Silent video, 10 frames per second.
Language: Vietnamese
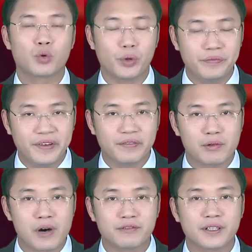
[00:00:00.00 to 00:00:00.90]
Quý vị và
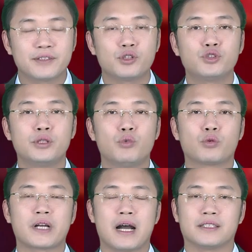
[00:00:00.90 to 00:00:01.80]
các bạn vừa theo dõi chuyên
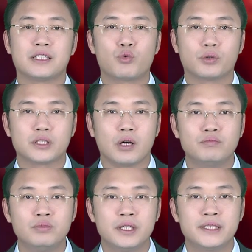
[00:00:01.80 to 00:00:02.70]
mục Đảng trong cuộc
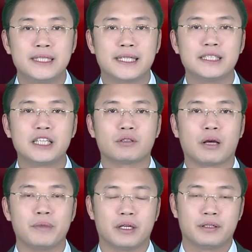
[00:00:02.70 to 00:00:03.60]
sống. Xin kính chào
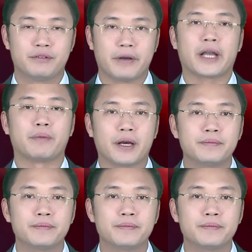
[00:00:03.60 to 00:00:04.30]
tạm biệt và hẹn gặp